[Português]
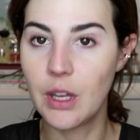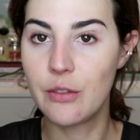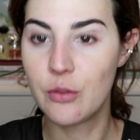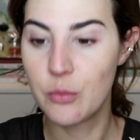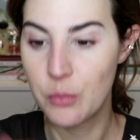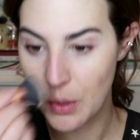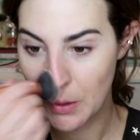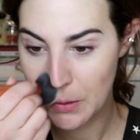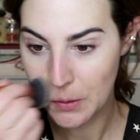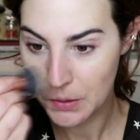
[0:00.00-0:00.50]

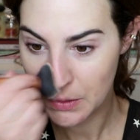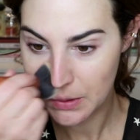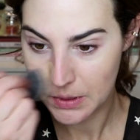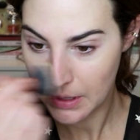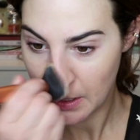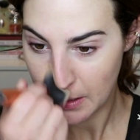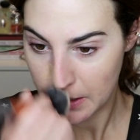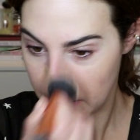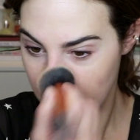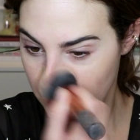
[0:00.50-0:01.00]
tava um pouco
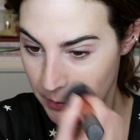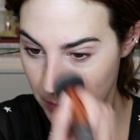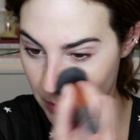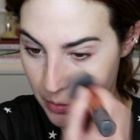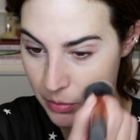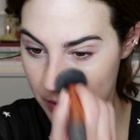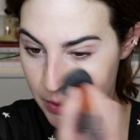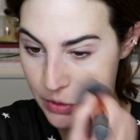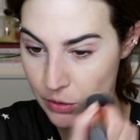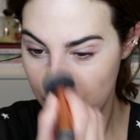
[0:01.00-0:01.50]
distraída no
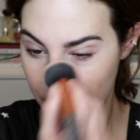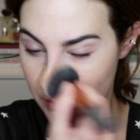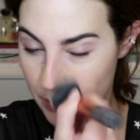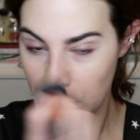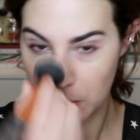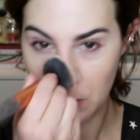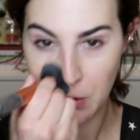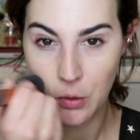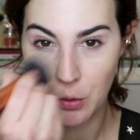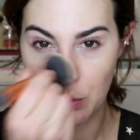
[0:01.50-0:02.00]
começo do
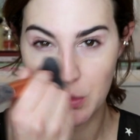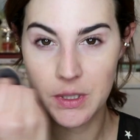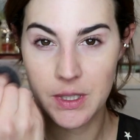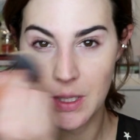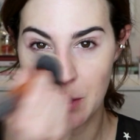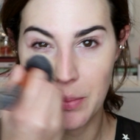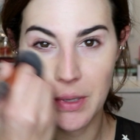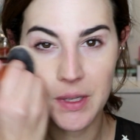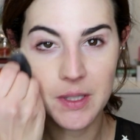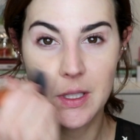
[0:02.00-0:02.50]
vídeo, então eu
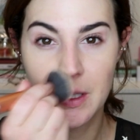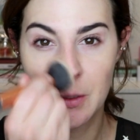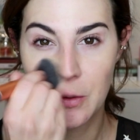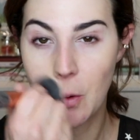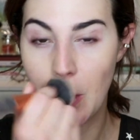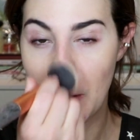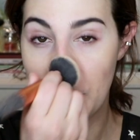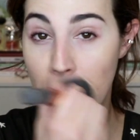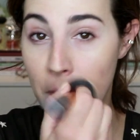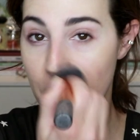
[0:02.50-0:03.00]
comecei
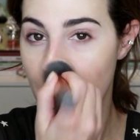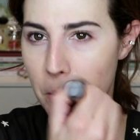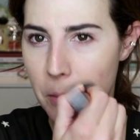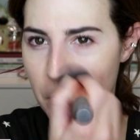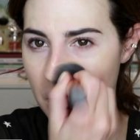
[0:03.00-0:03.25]
passando com a mão,